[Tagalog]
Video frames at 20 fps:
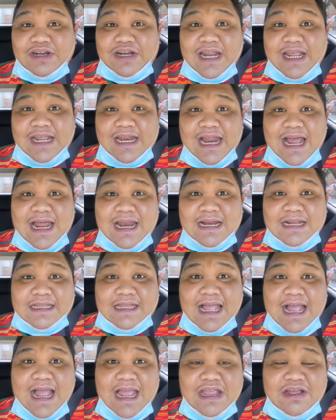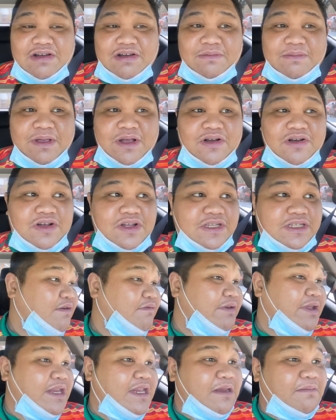na hinaram tayo
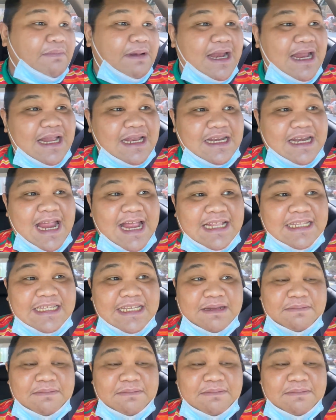because we need pala a transit